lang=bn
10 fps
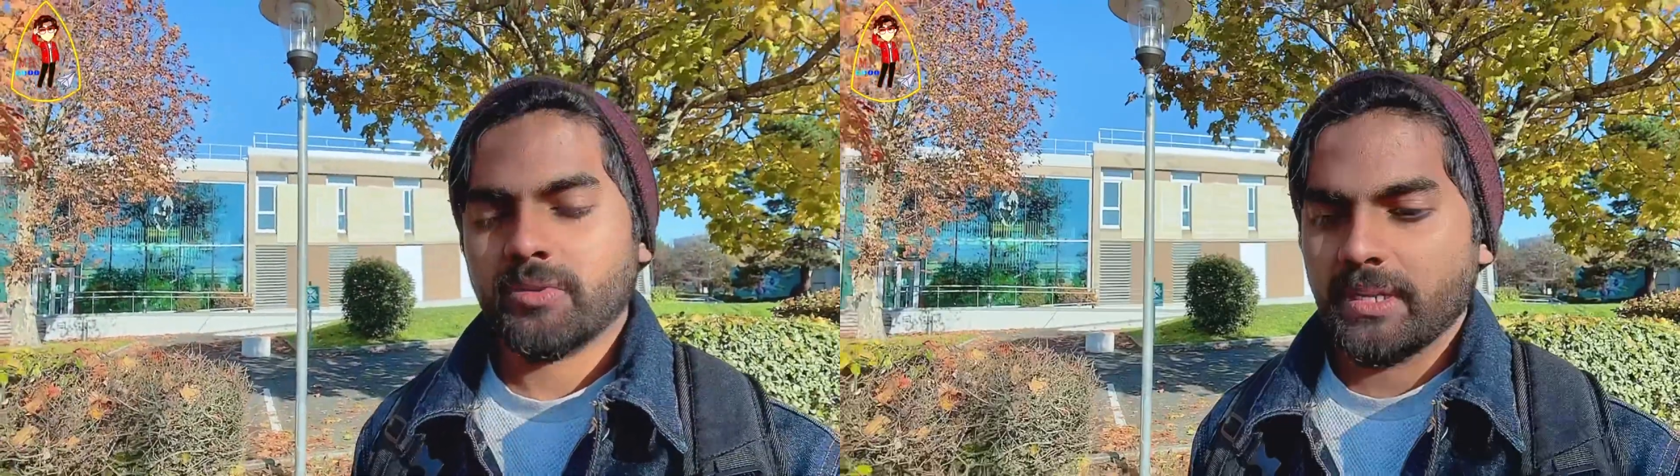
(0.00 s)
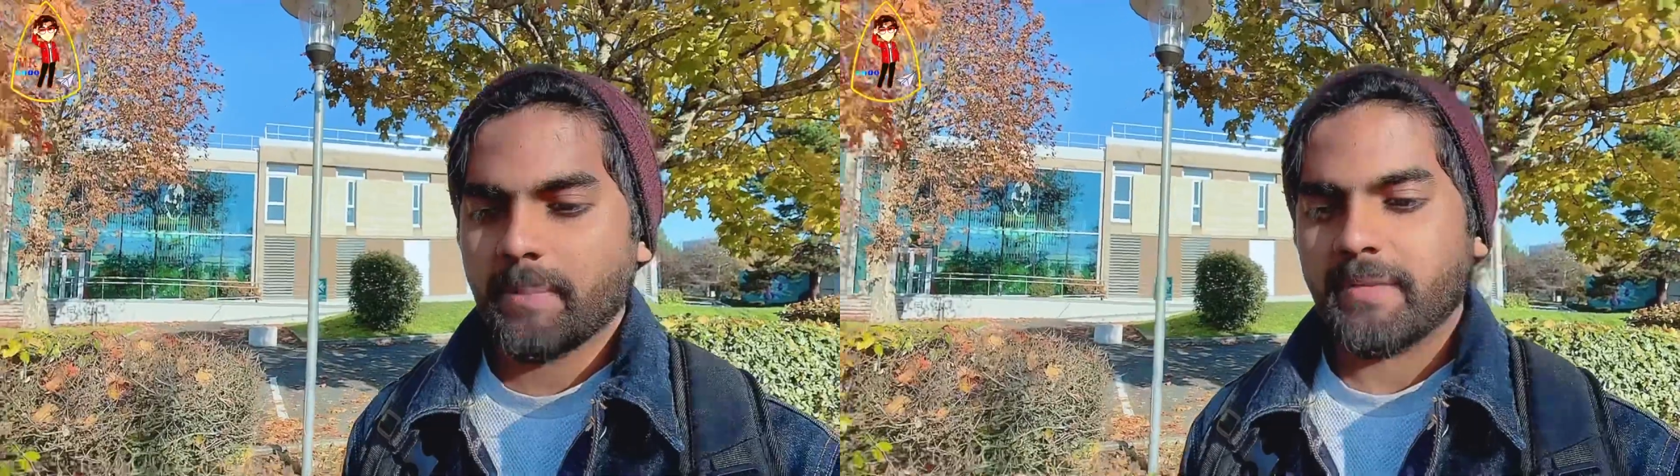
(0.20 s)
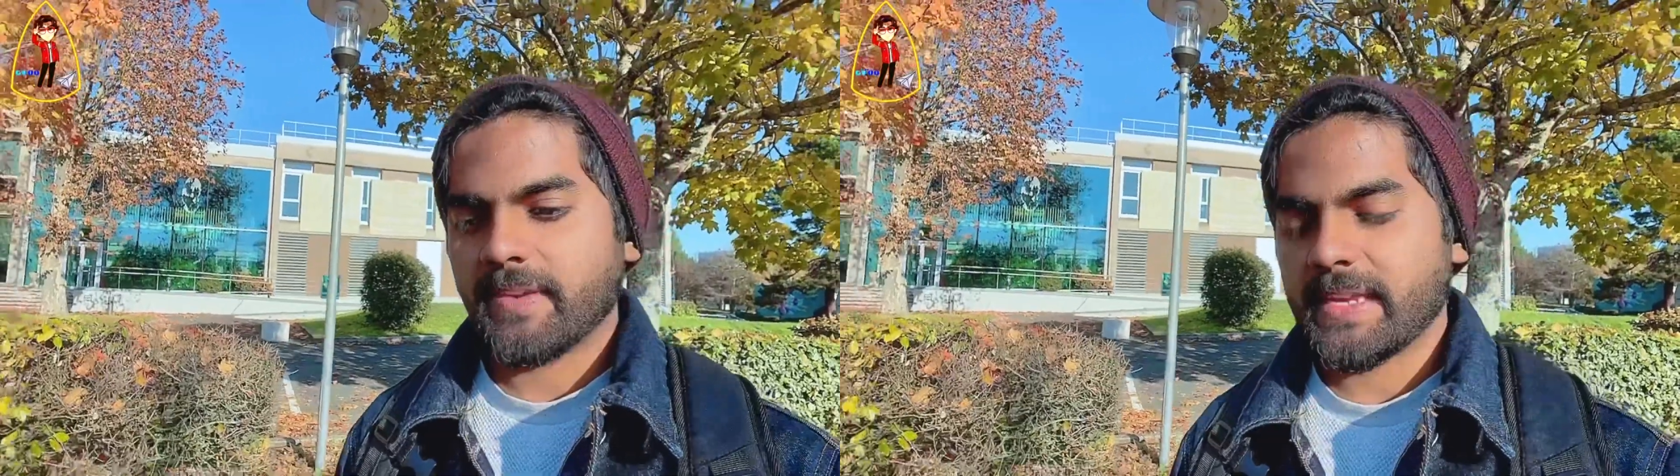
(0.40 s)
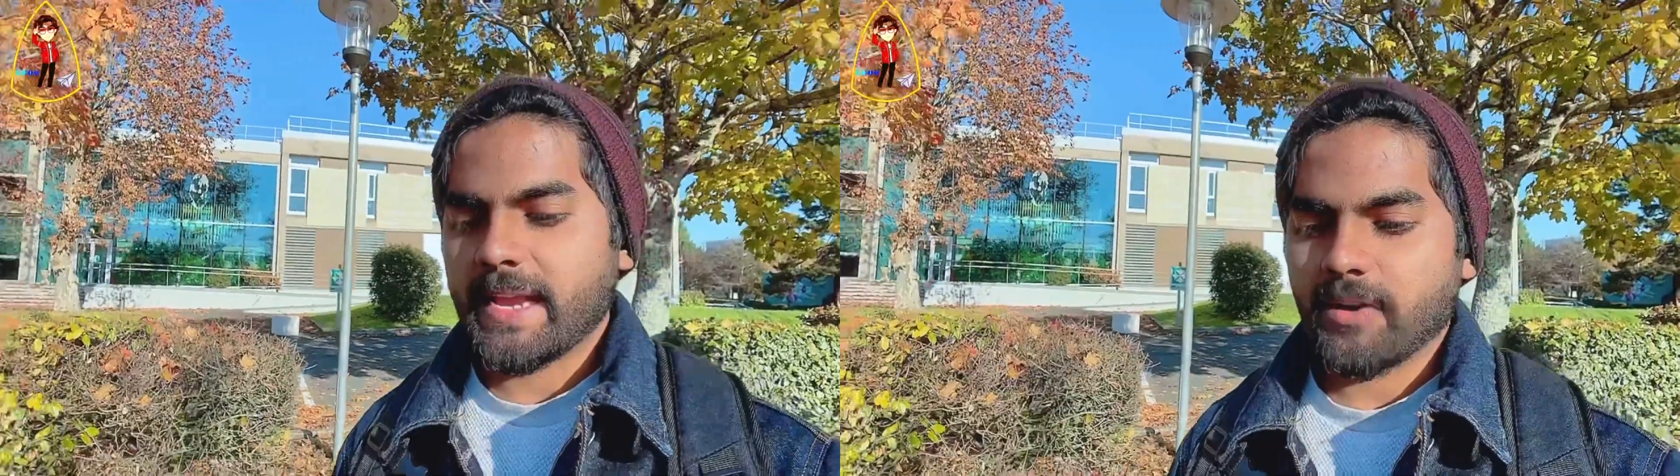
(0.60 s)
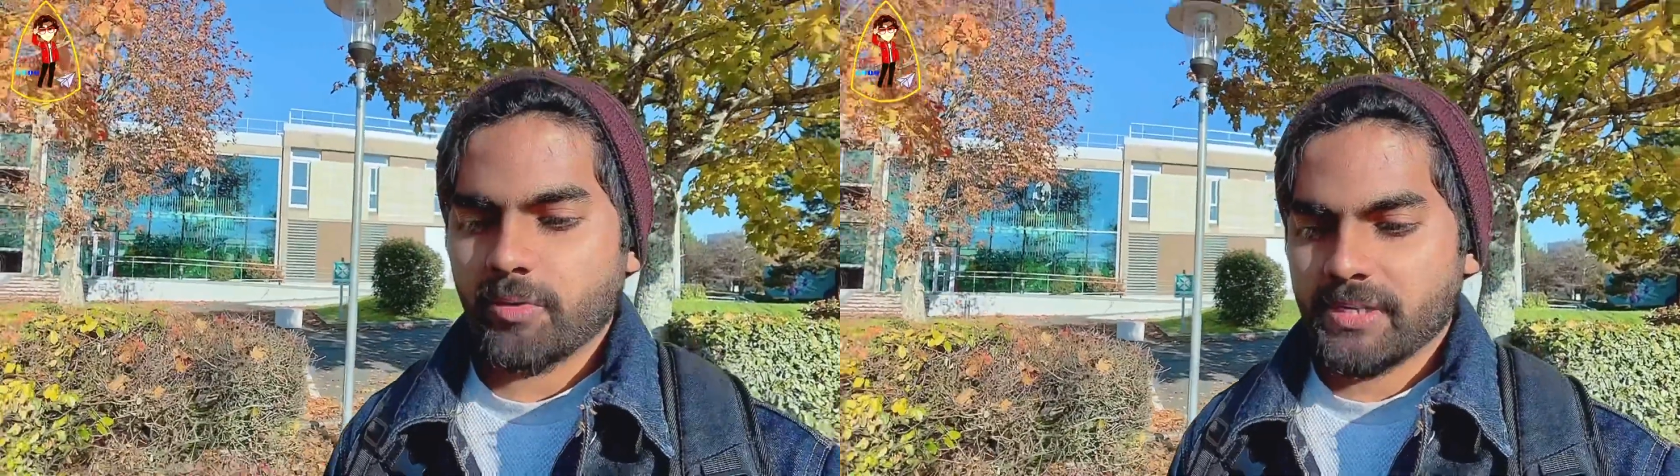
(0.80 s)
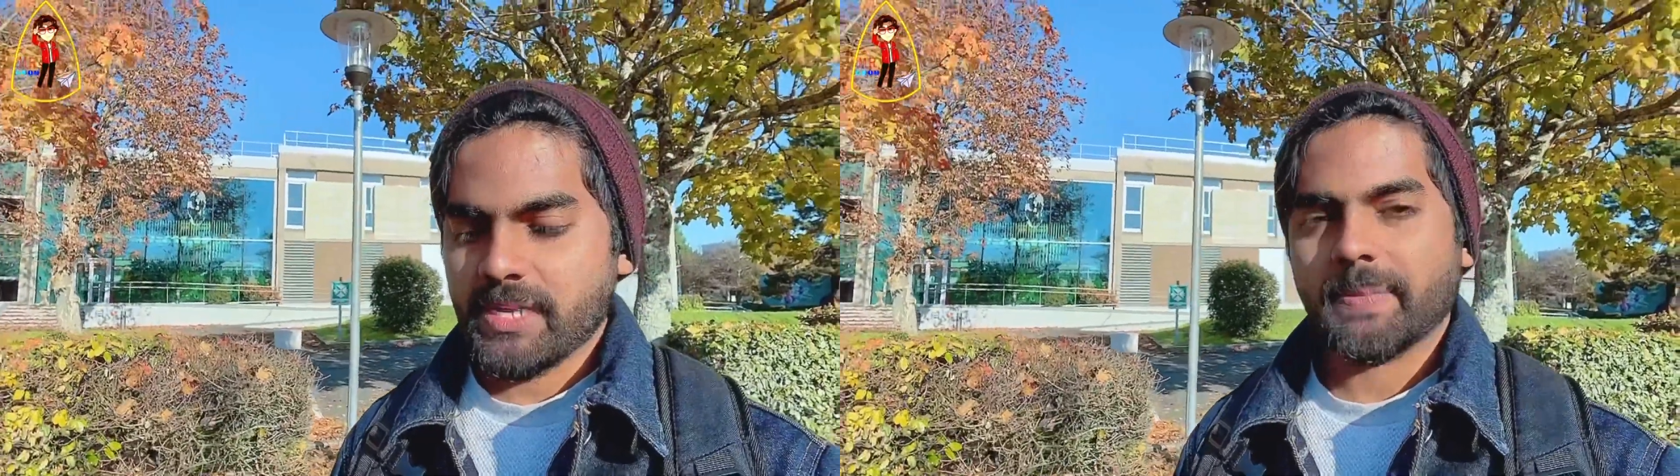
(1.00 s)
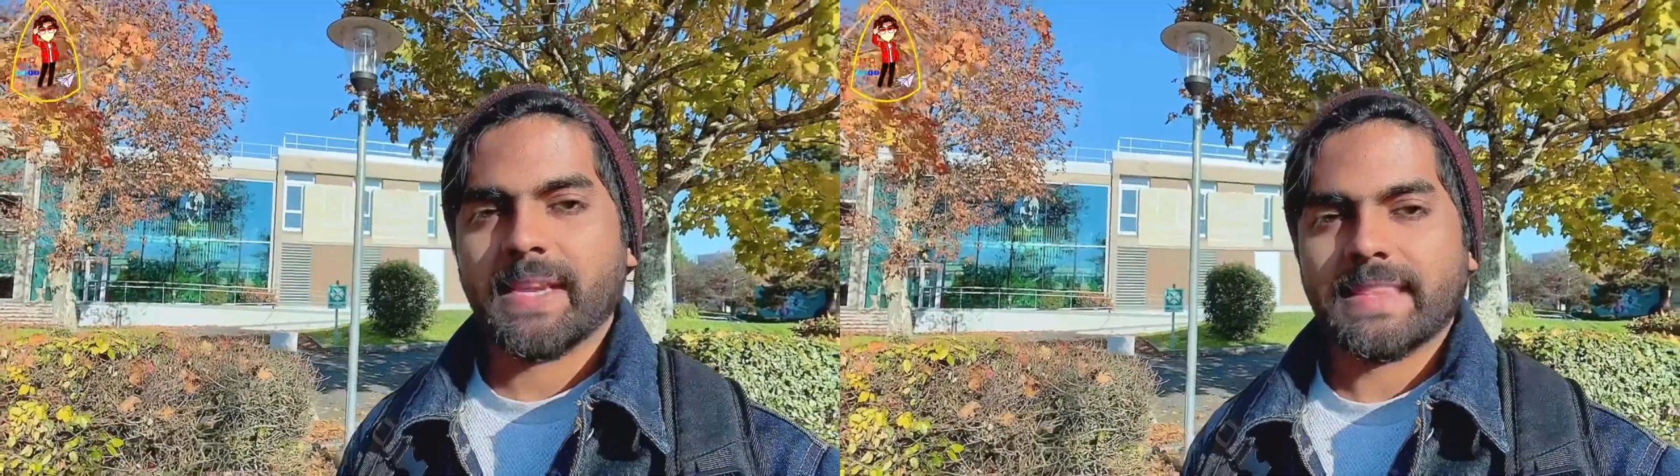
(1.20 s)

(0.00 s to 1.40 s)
নিয়ে বা ফেক অ্যাকাউন্ট নিয়ে আপনারা